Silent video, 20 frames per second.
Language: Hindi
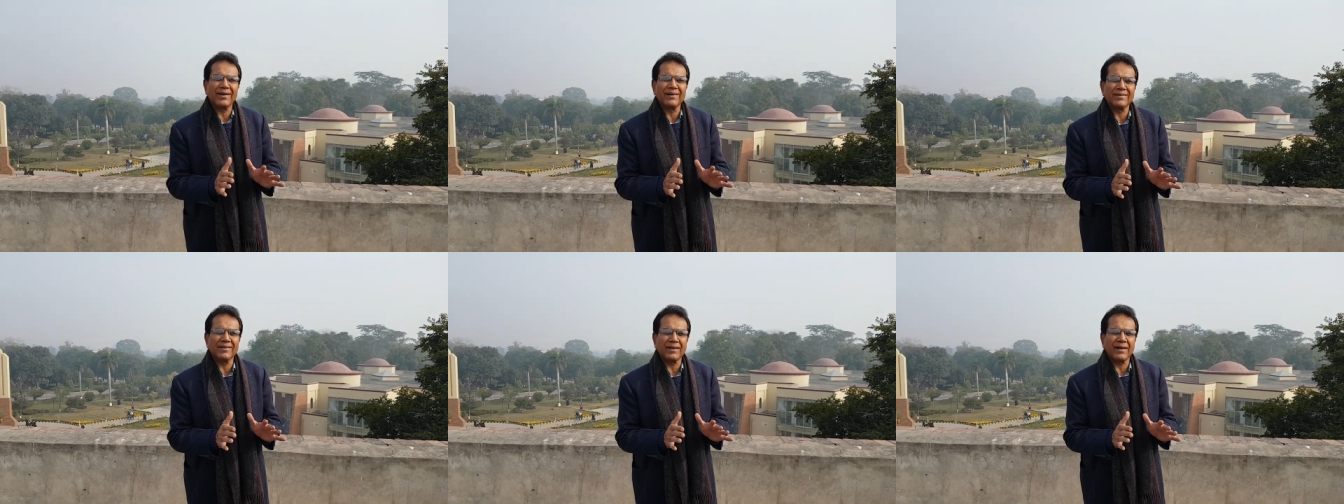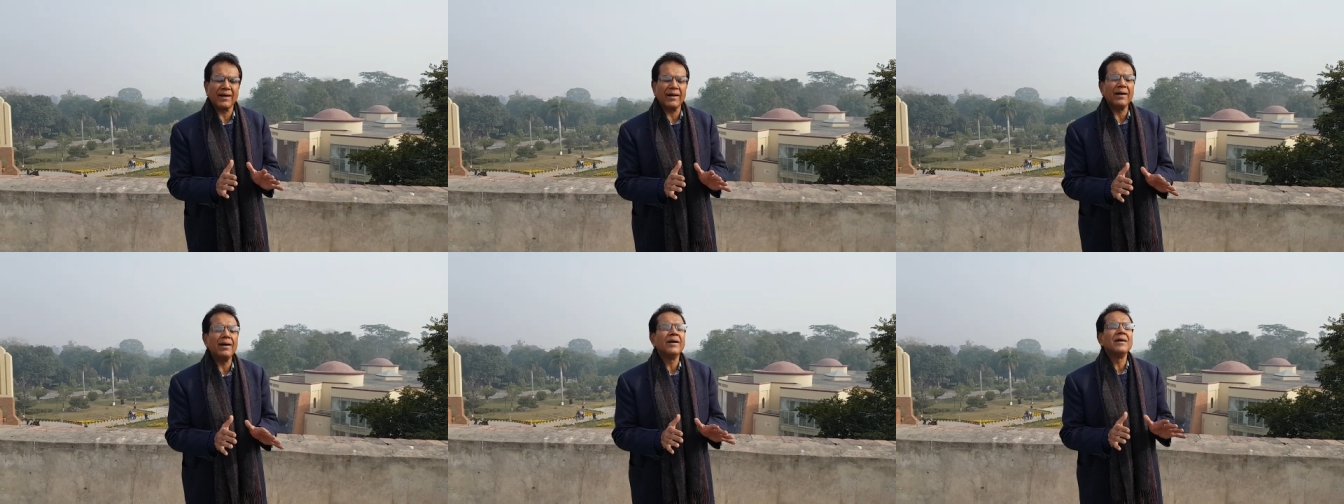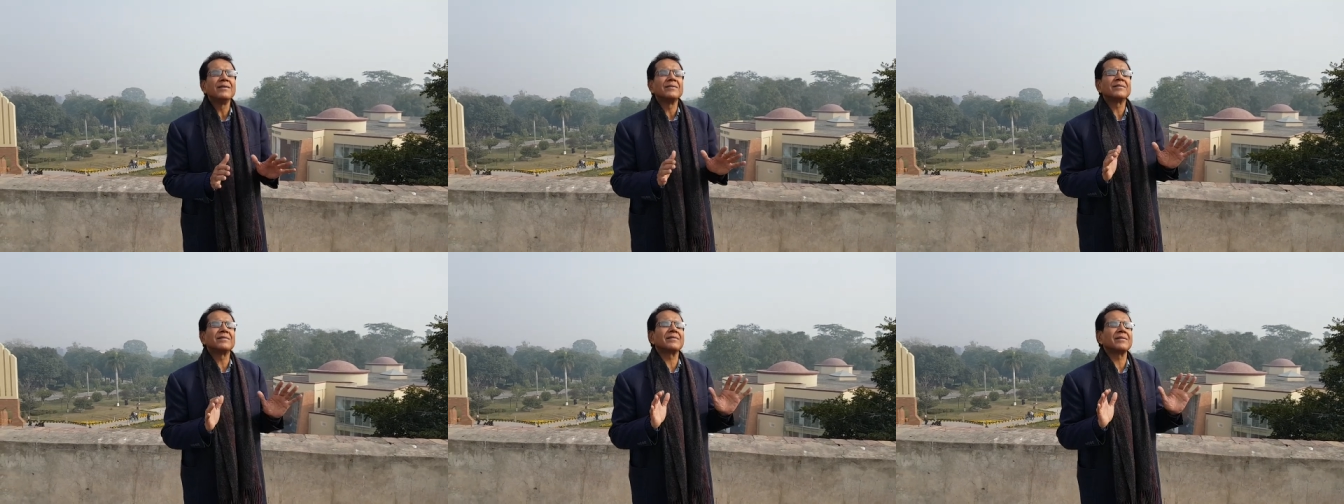की तरह
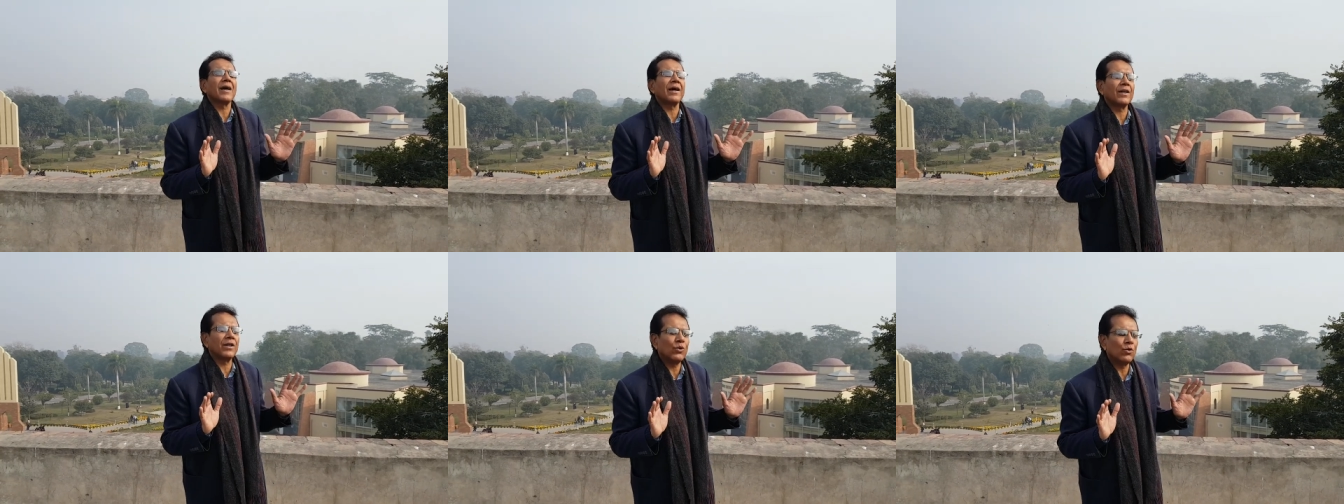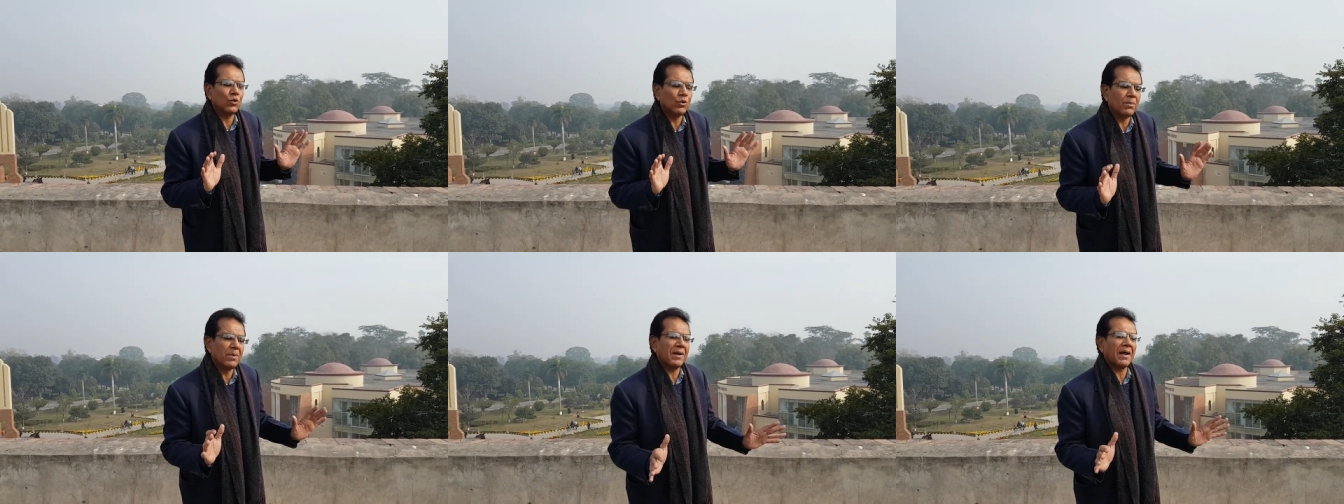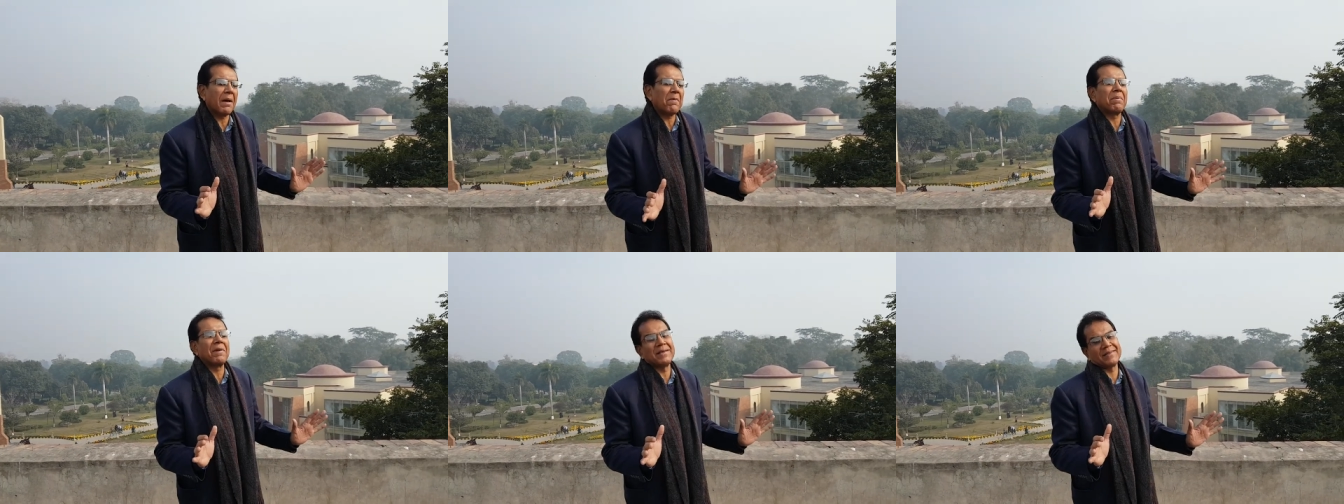सारी उम्र
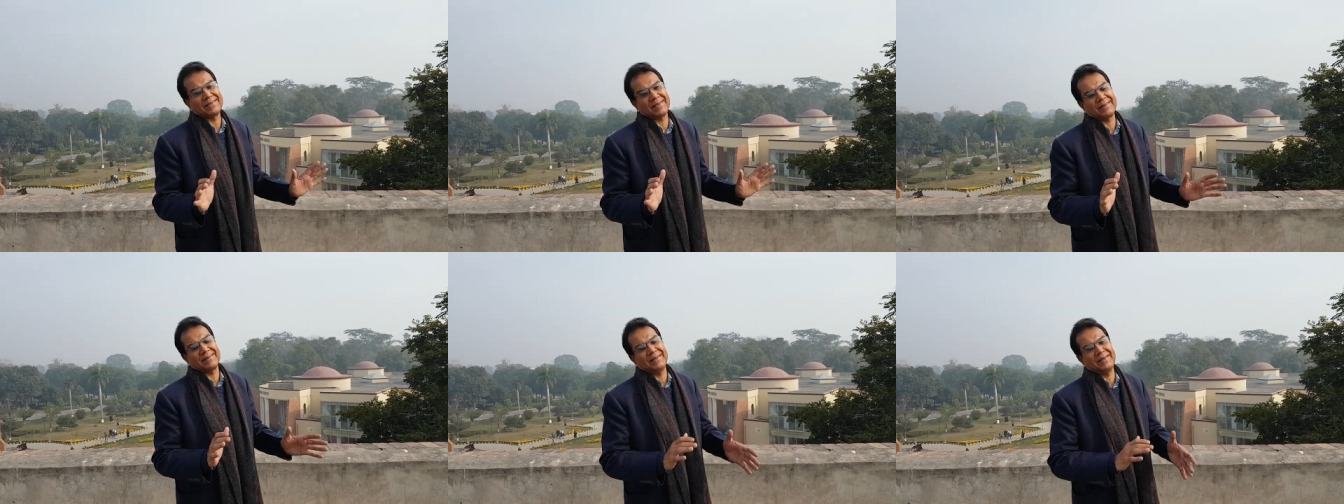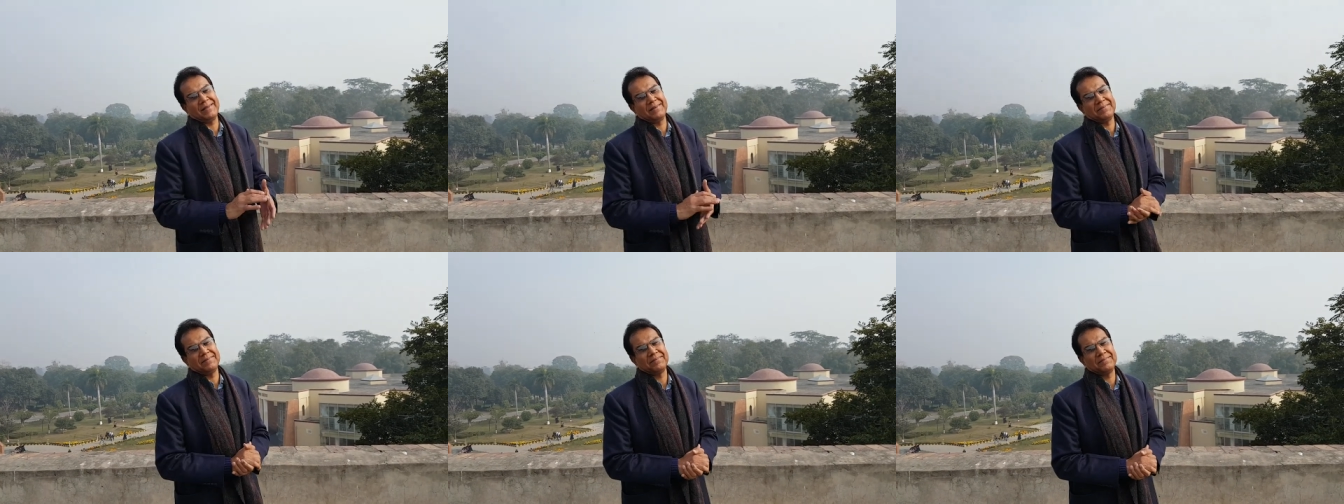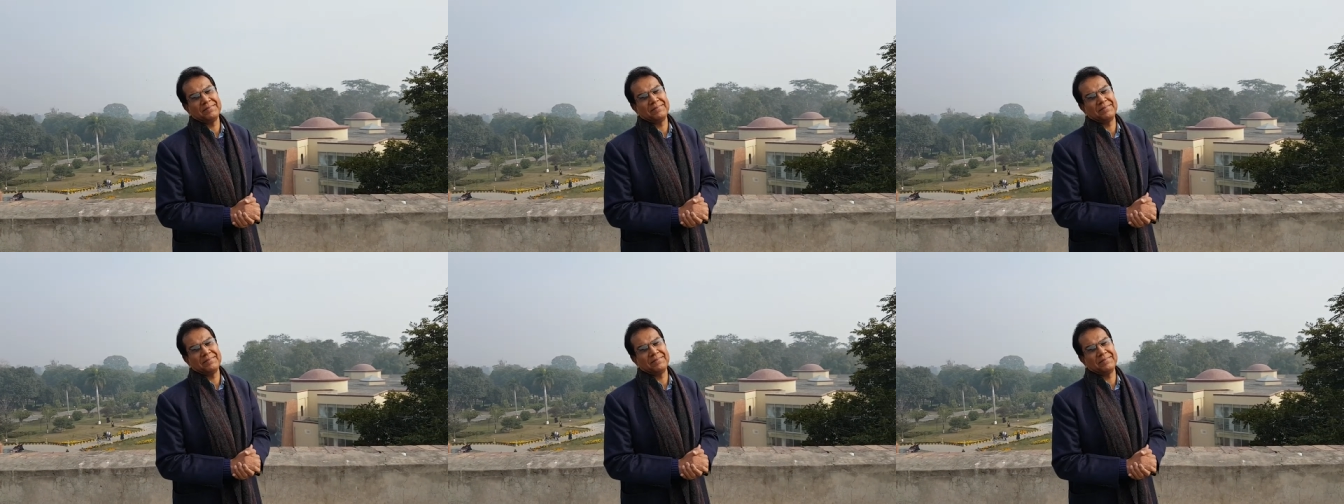आप ले सकते हैं